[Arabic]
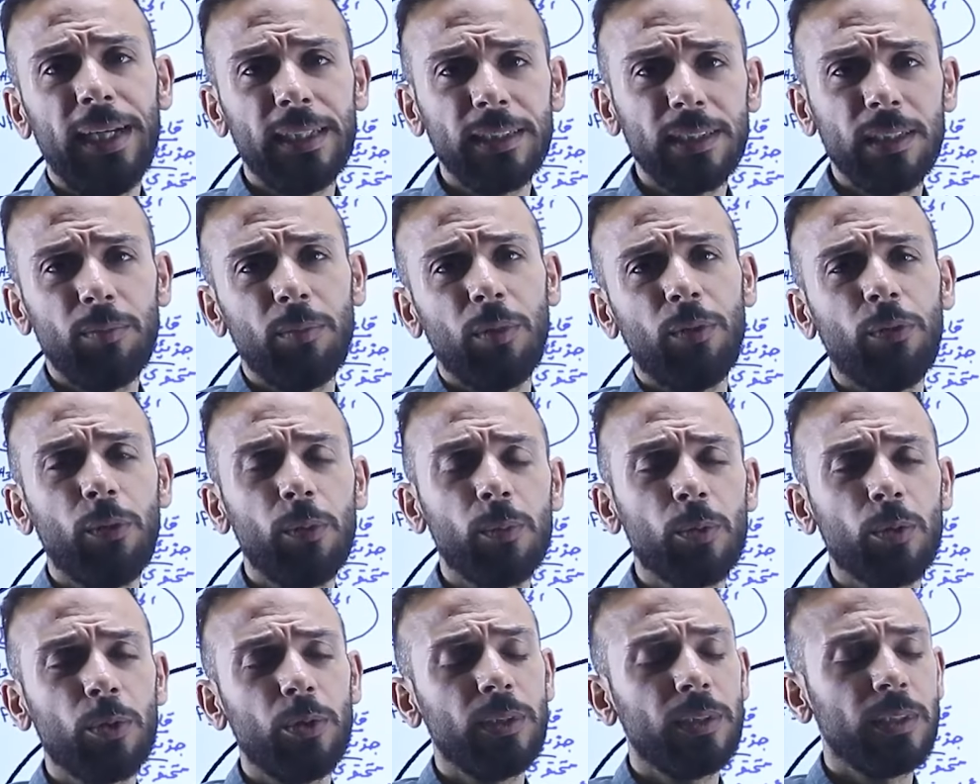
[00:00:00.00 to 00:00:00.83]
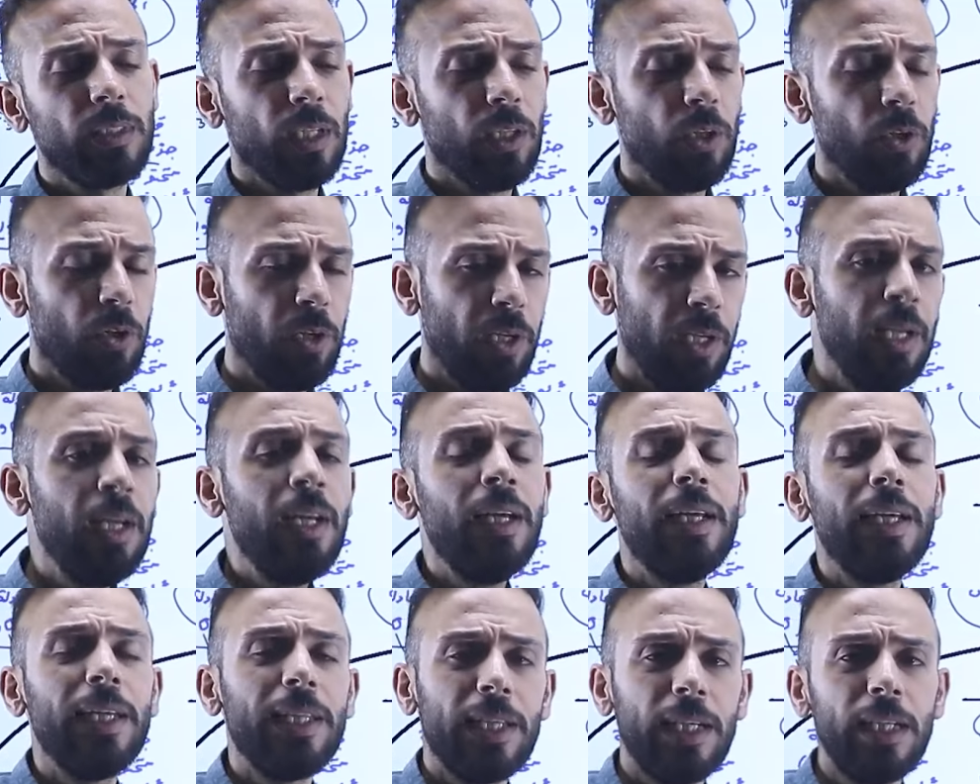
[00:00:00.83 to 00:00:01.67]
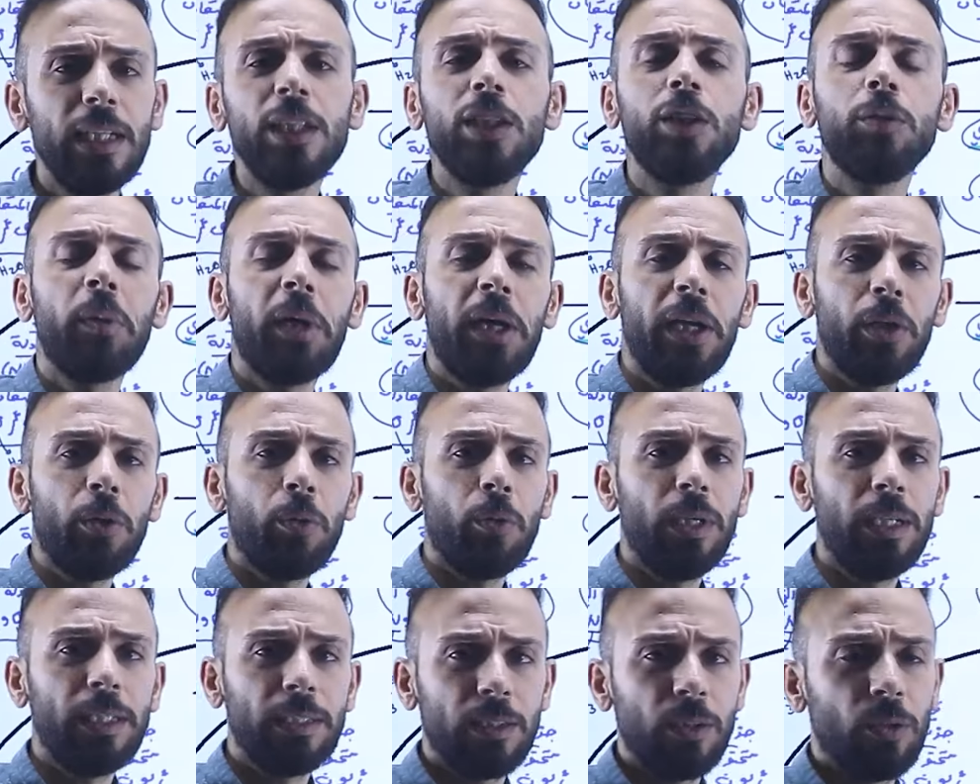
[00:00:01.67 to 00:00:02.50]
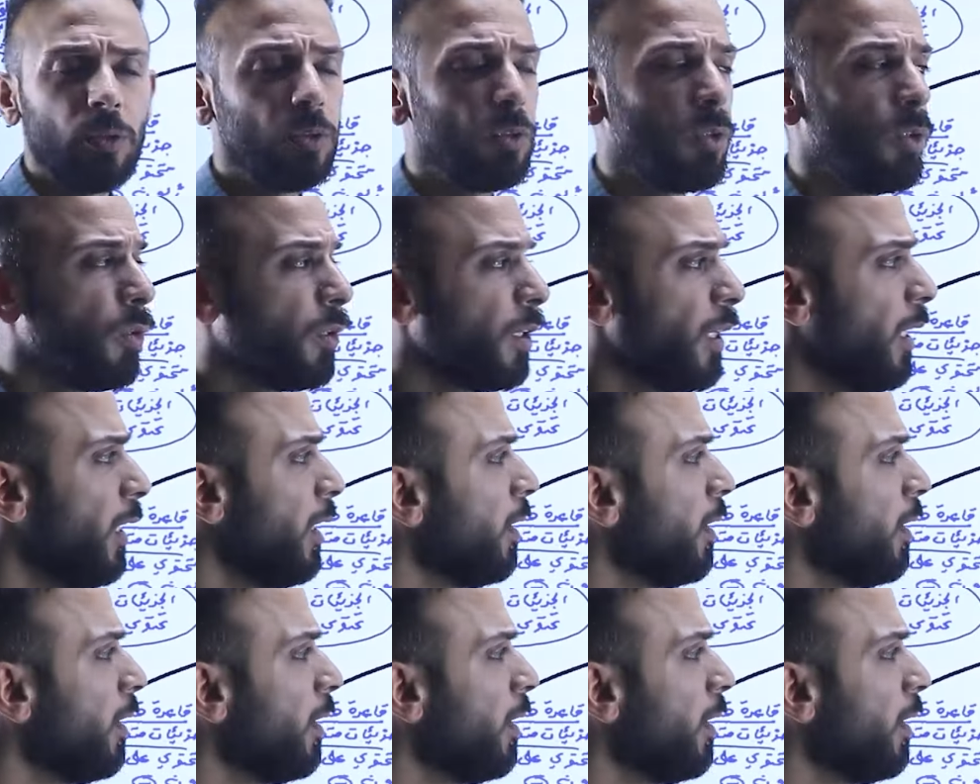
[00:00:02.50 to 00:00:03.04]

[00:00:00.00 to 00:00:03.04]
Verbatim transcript: حسب مفهوم برونستدلوري اذا اجباري هو يسلك سلوك